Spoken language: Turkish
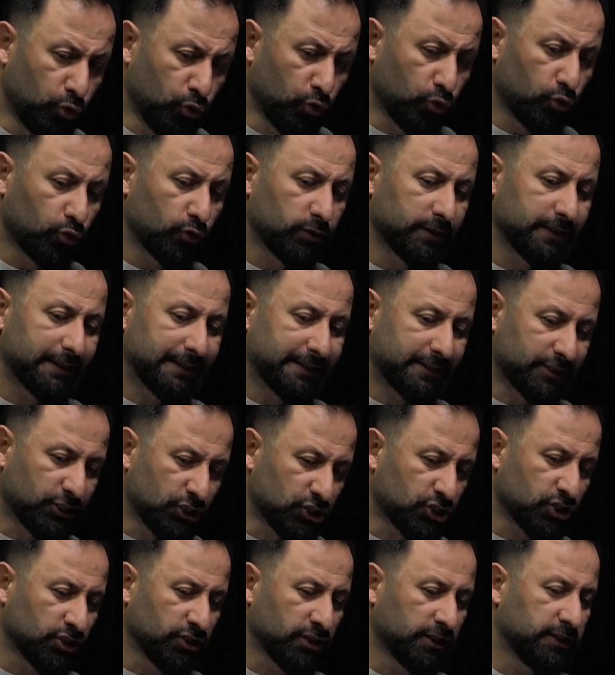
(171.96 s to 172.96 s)
bu
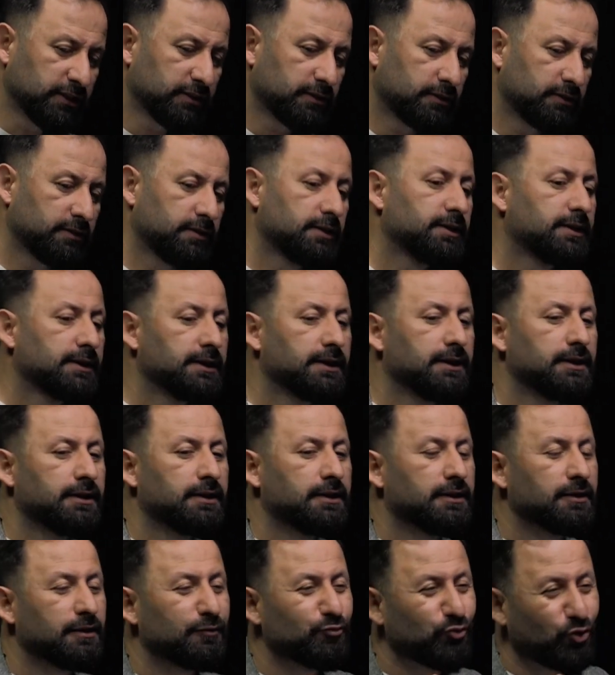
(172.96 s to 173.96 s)
kişinin
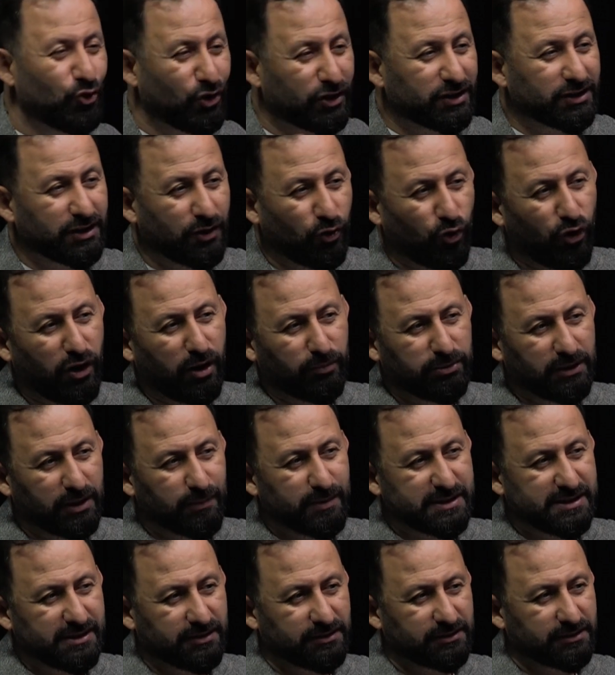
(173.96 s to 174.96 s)
bu arada o
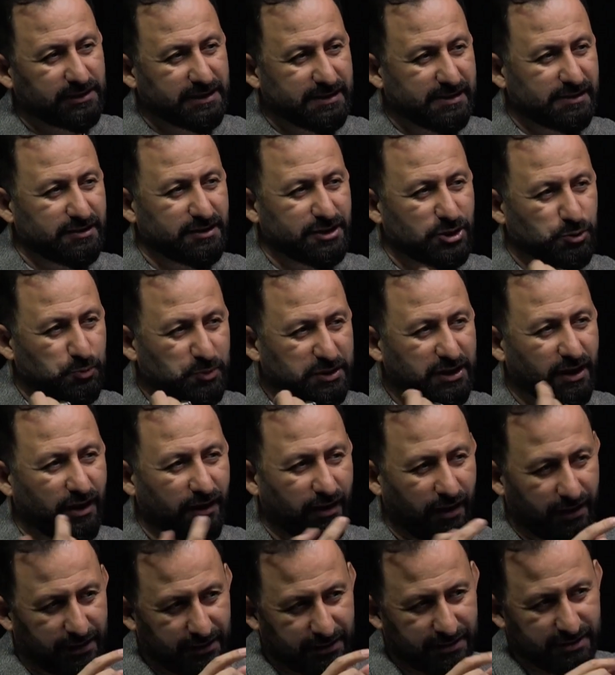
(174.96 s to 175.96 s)
ablamızın kızın ismi
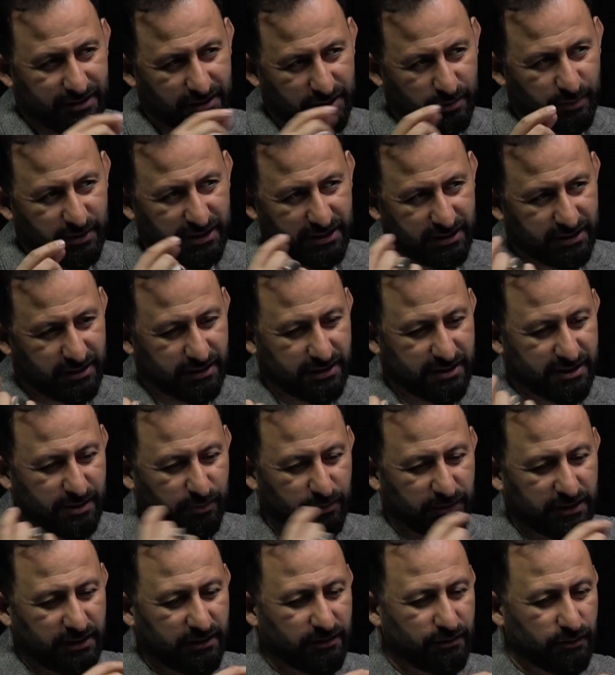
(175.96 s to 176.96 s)
de hayırsız bir
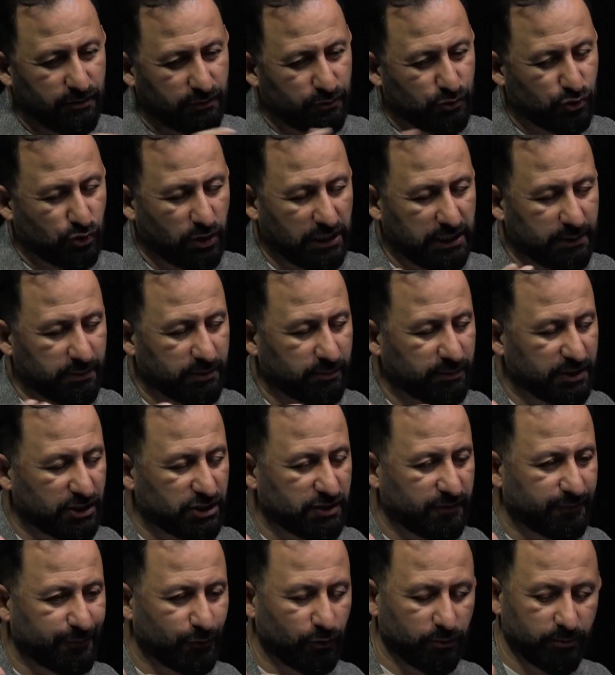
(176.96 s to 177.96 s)
isimdi.
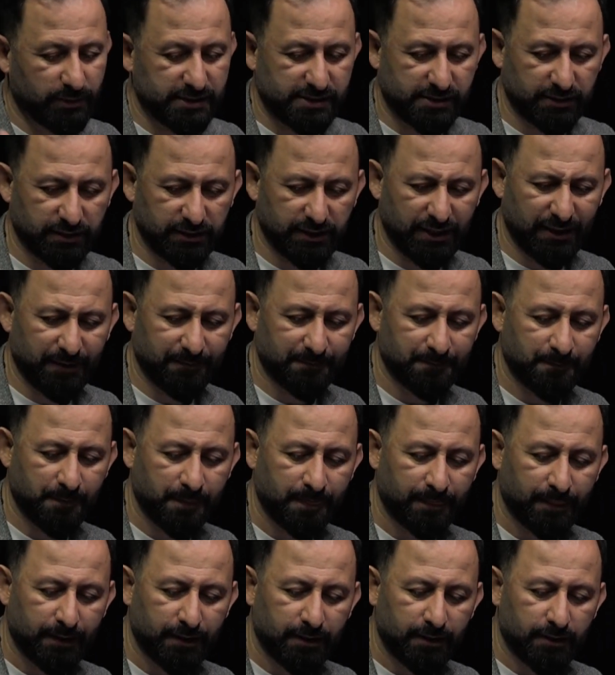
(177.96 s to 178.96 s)
Söylemeyeyim de şifre olmasın diye.
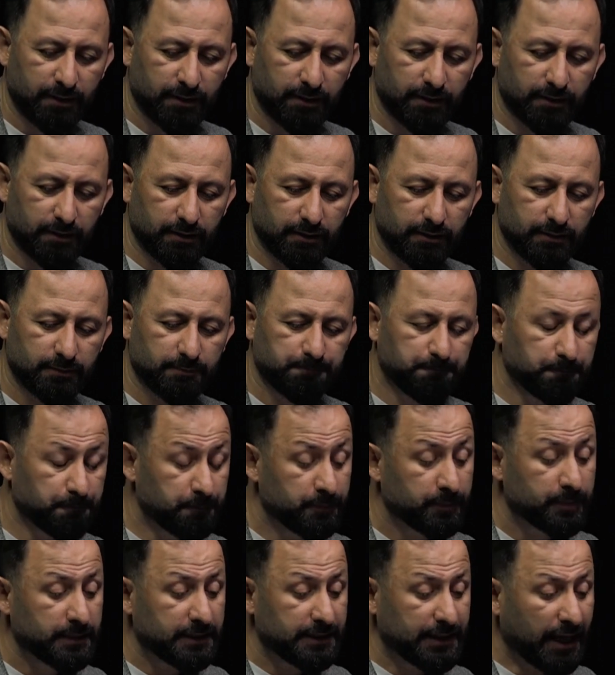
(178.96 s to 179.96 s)
Ee,
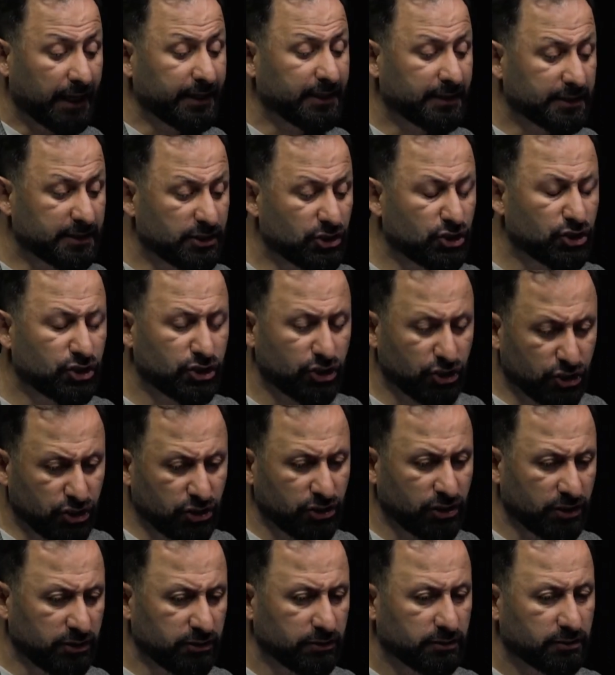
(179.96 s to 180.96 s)
yani
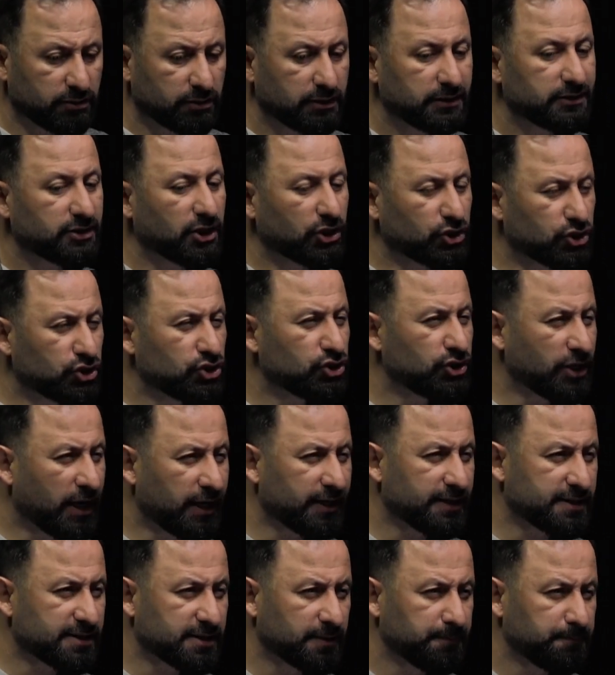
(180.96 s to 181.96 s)
kişinin
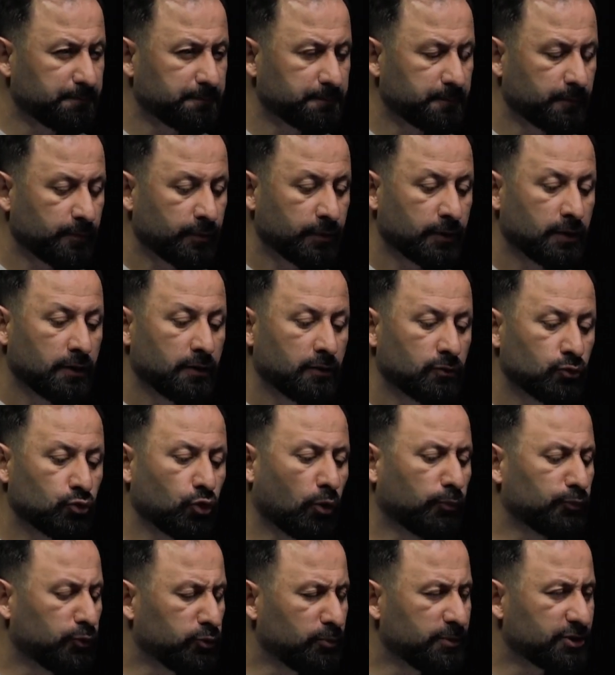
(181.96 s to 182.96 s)
taşıyacağı isim
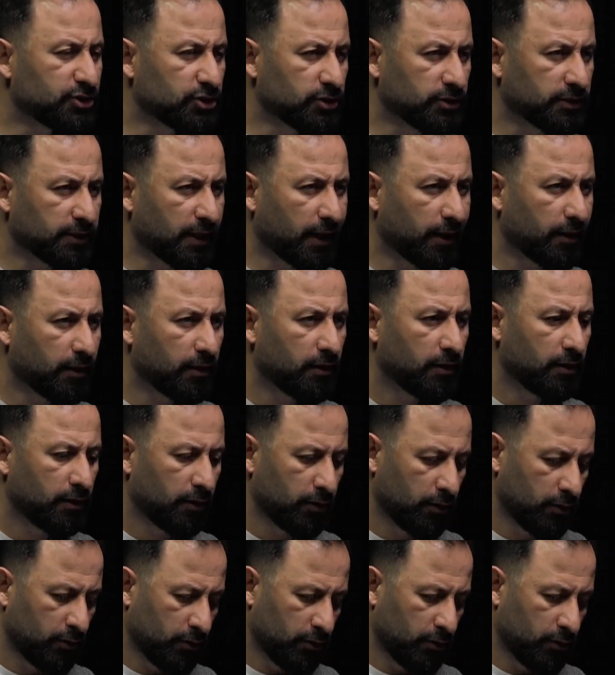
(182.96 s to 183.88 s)
toplum içinde